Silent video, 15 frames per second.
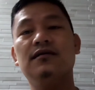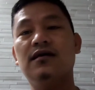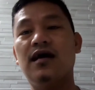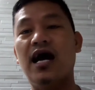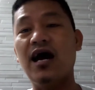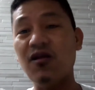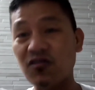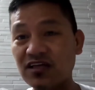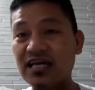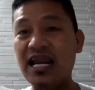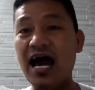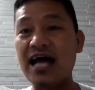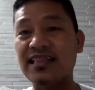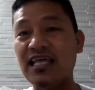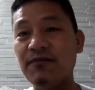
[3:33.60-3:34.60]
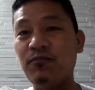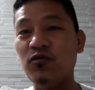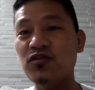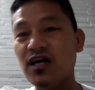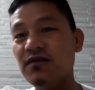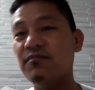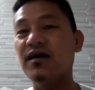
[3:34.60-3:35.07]
halos kalahati
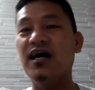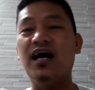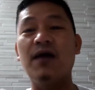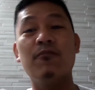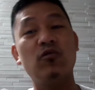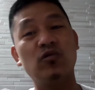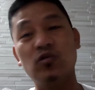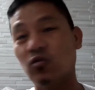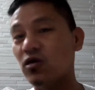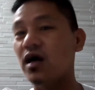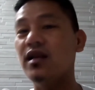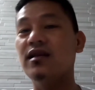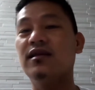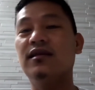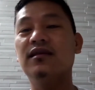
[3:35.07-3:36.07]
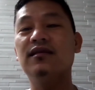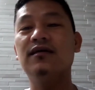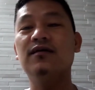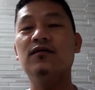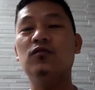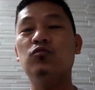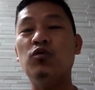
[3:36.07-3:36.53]
po dyan mga kabundukan.
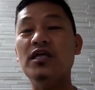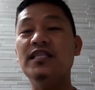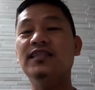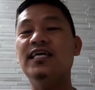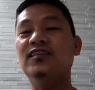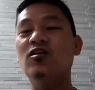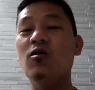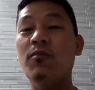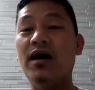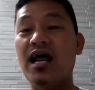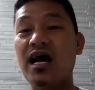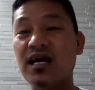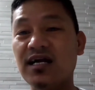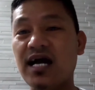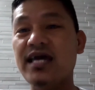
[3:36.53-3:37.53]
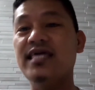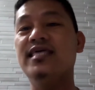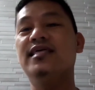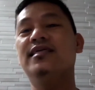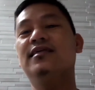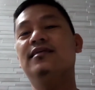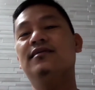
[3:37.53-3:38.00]
22 barangay
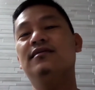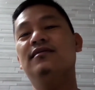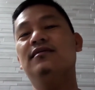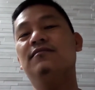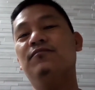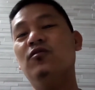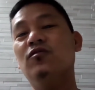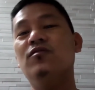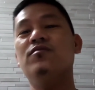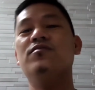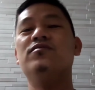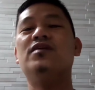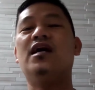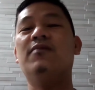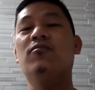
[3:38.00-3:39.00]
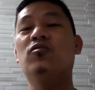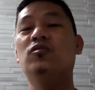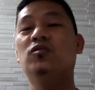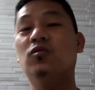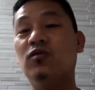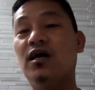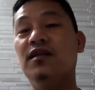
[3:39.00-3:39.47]
po sa
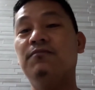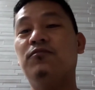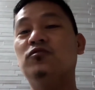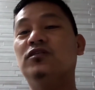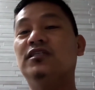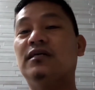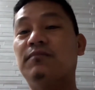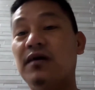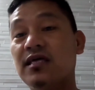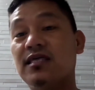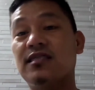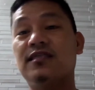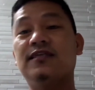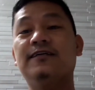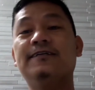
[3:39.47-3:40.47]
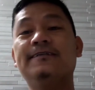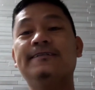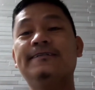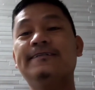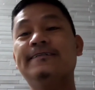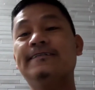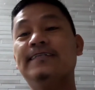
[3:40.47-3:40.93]
kabundukan po sa tapas.
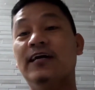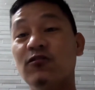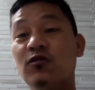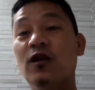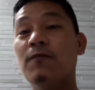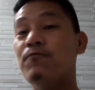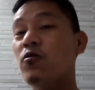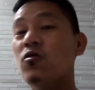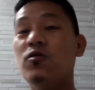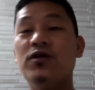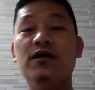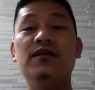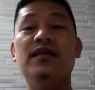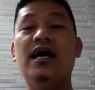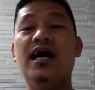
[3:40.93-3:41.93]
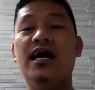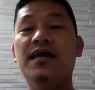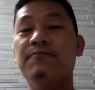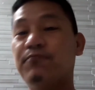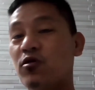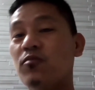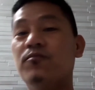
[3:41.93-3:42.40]
Ngayon lang po, yan
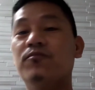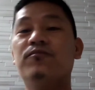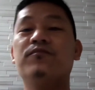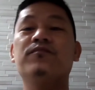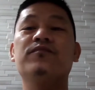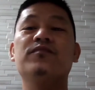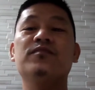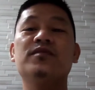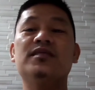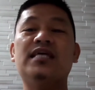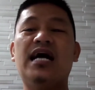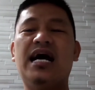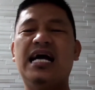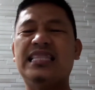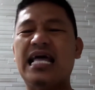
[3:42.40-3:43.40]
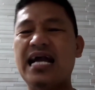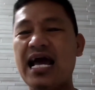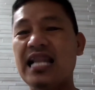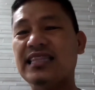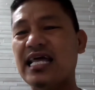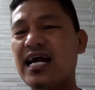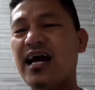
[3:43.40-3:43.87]
na-improve sa
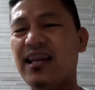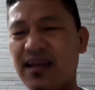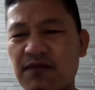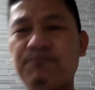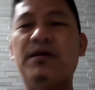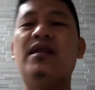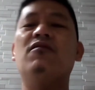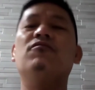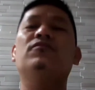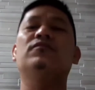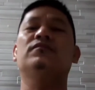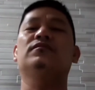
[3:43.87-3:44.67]
katagal-tagal ng panahon.